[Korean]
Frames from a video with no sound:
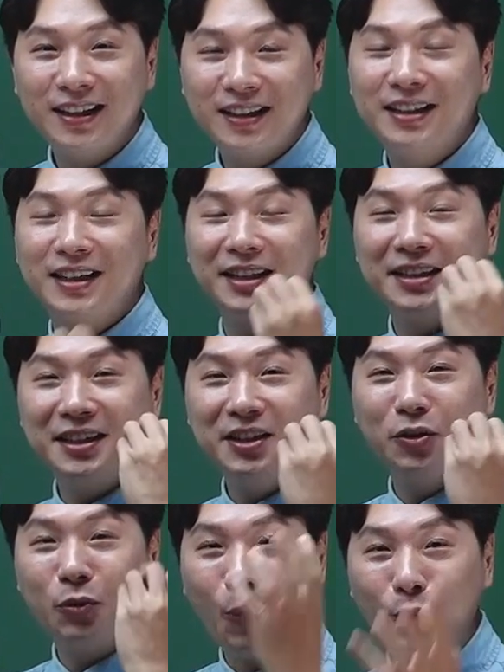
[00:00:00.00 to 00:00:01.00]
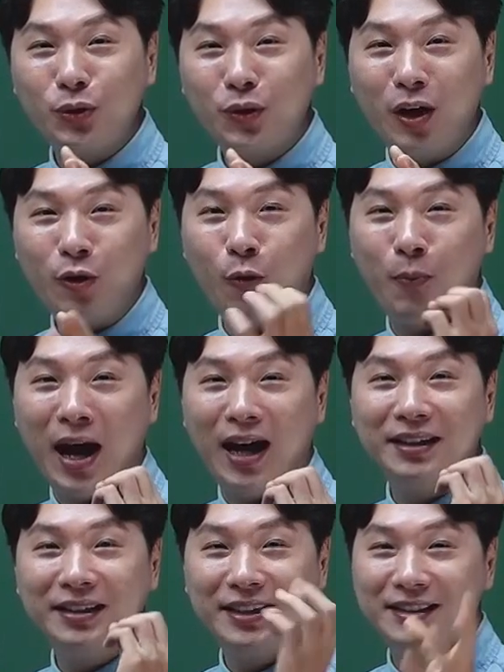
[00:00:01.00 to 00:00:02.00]
그러니까 이런 오존하고
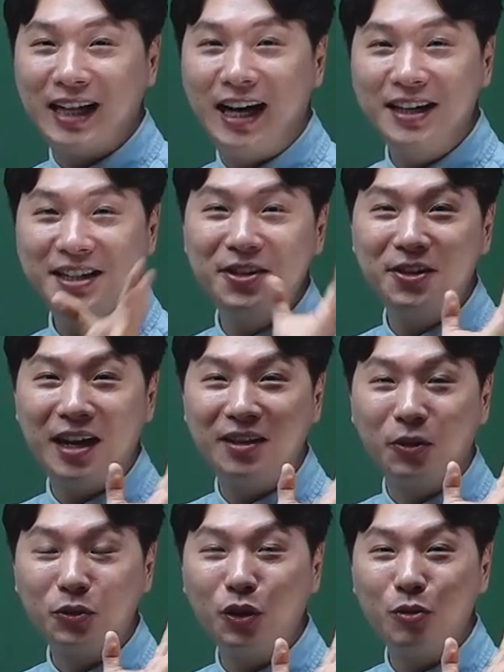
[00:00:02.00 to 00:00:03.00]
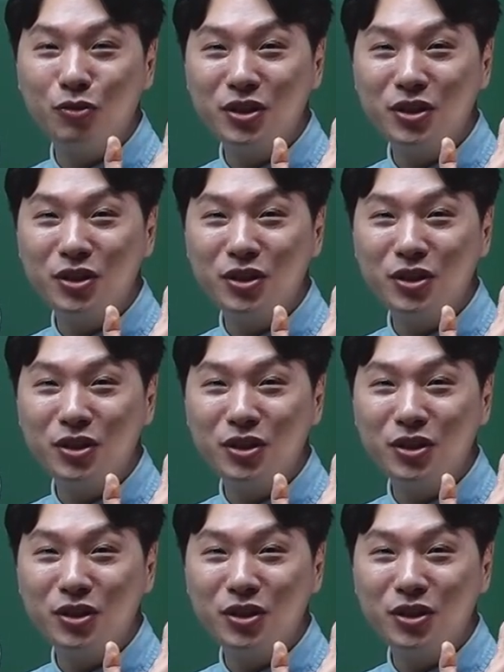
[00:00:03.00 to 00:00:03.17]
반응이 잘 일어나는 어떤